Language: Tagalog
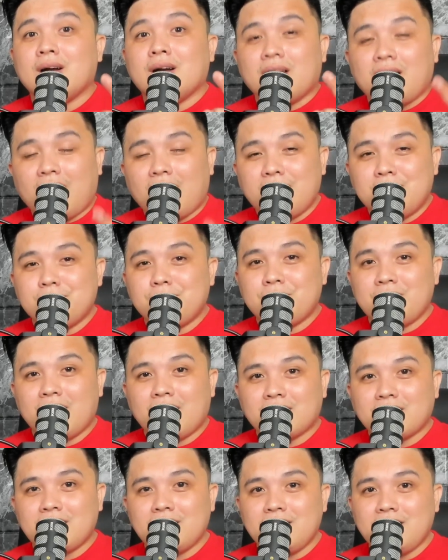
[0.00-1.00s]
alam po
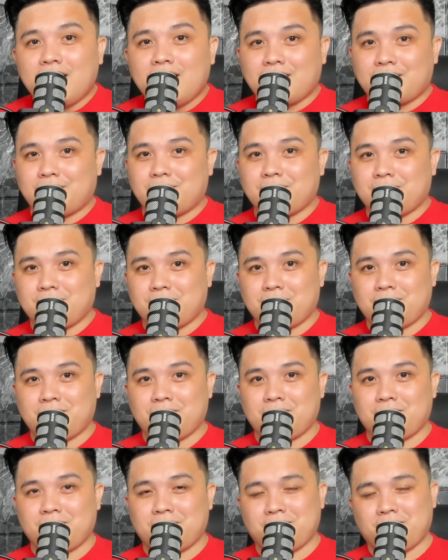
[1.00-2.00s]
natin yan.
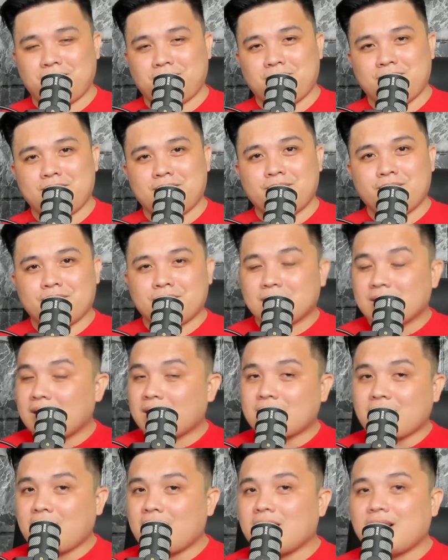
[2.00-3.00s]
Na
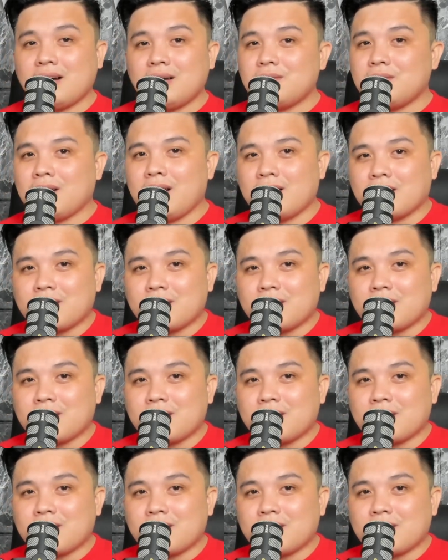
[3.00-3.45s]
talagang walang